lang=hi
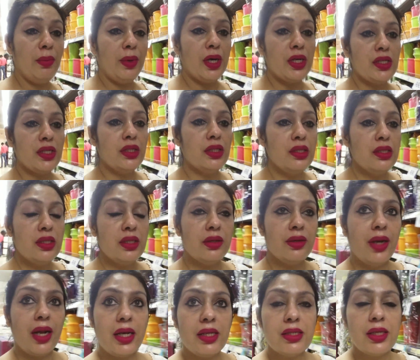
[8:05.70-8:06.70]
पाँच छः दिन से
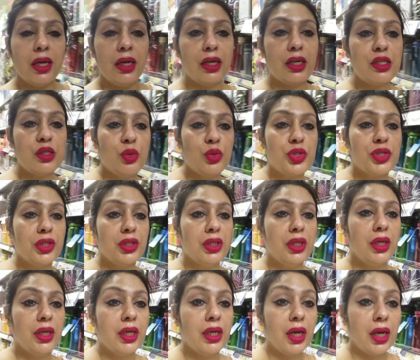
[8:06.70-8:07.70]
रिलायंस आने का सोच रही
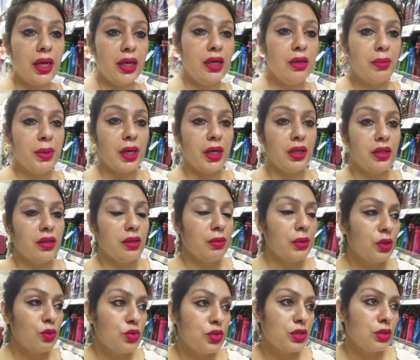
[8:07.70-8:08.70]
थी लेकिन आई नहीं पा रही थी
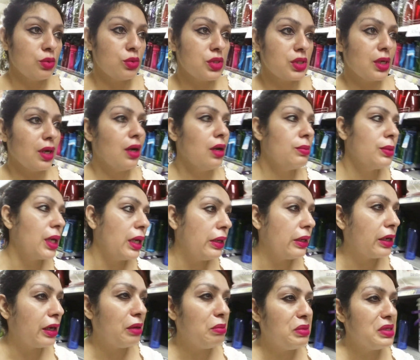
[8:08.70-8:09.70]
मैं कुछ ना कुछ काम कहीं
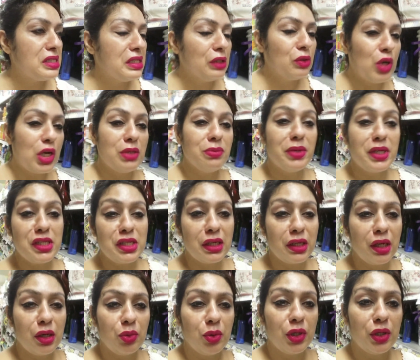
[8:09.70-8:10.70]
ना कहीं बिज़ी तो आज बच्चे
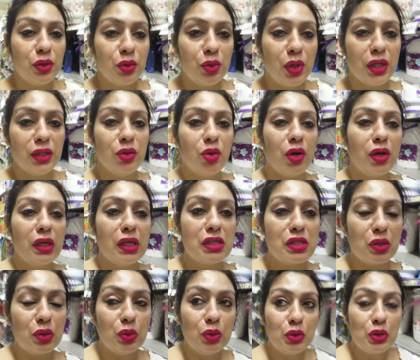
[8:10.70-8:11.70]
गए हुए हैं तो आई थॉट कि
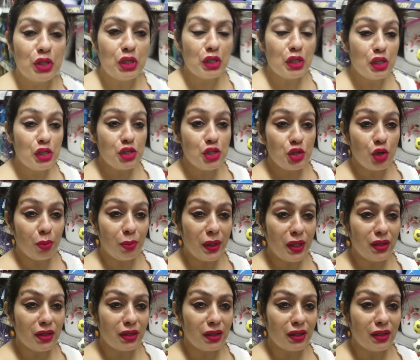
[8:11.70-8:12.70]
चलो
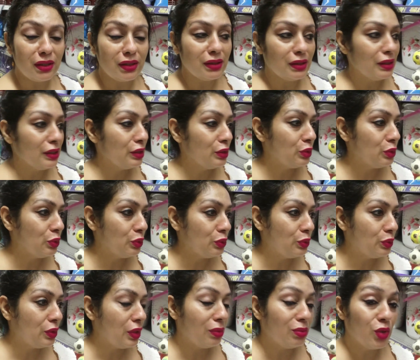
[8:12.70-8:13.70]
शॉपिंग कर लें तो
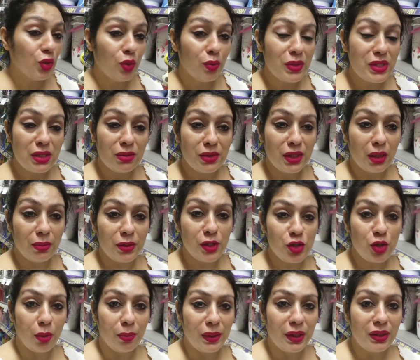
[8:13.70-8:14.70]
हम दोनों बस अभी यहाँ पे
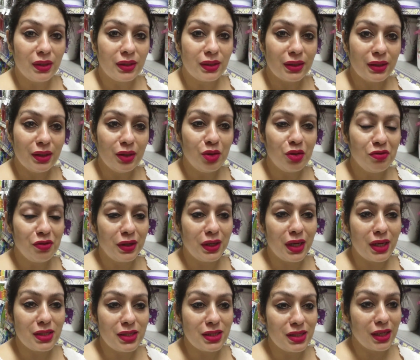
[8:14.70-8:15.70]
शॉपिंग कर रहे हैं और फिर
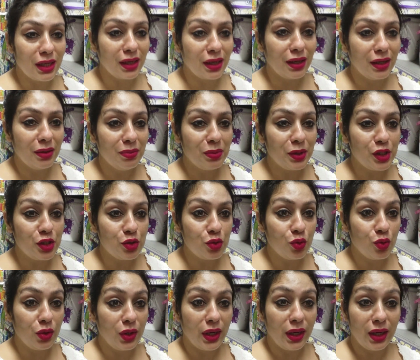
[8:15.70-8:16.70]
यहाँ से जाएंगे बच्चों
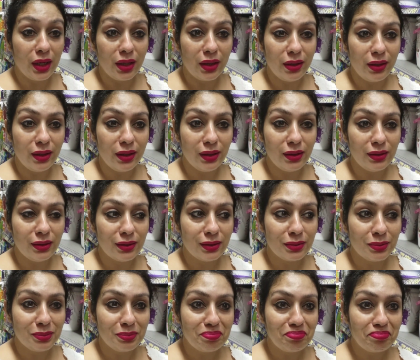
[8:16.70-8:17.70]
को लेने के लिए
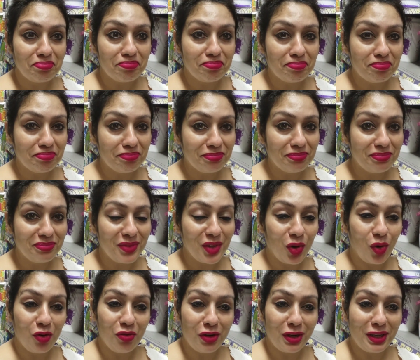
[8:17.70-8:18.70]

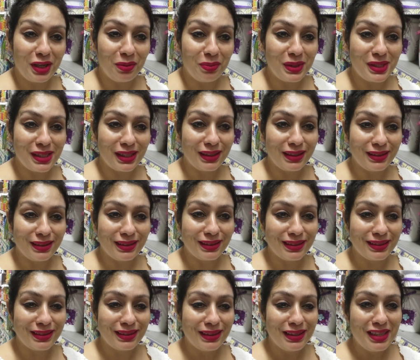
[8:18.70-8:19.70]
और फिर घर पर
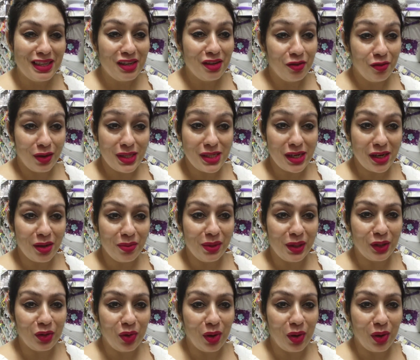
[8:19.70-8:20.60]
जाएंगे वहाँ जाके